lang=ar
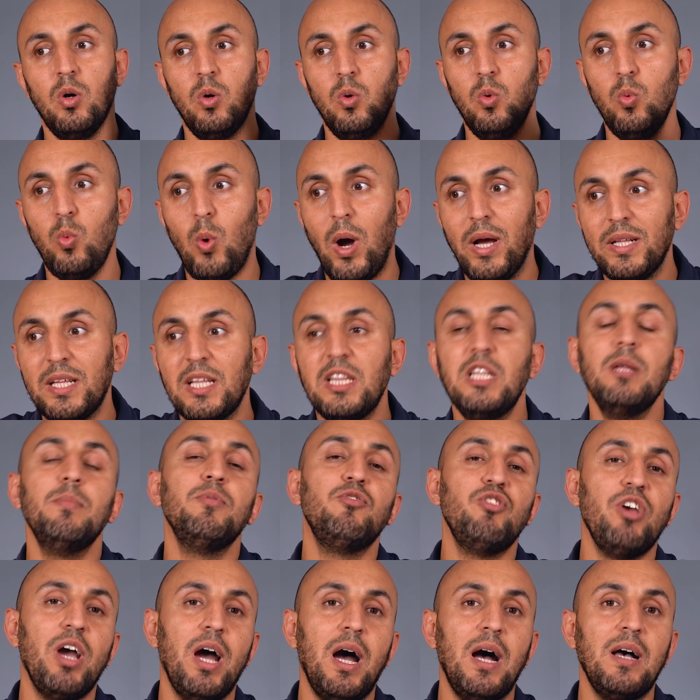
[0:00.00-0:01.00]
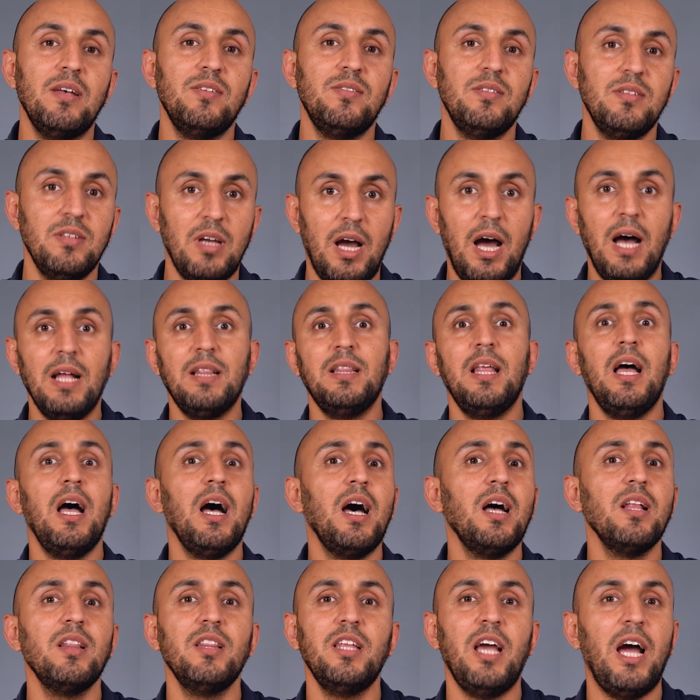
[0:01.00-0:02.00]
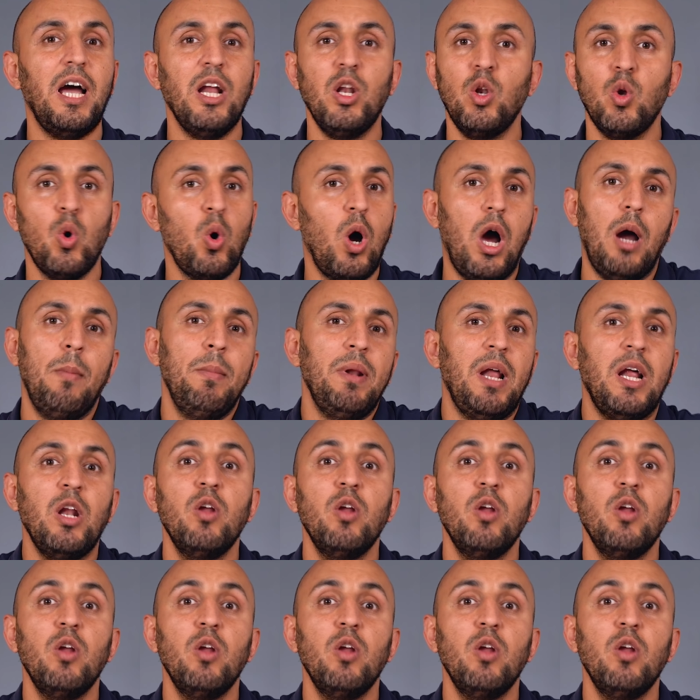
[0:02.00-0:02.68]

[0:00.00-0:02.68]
ووعدتني بجهاز حتى اغطي عنه واعمل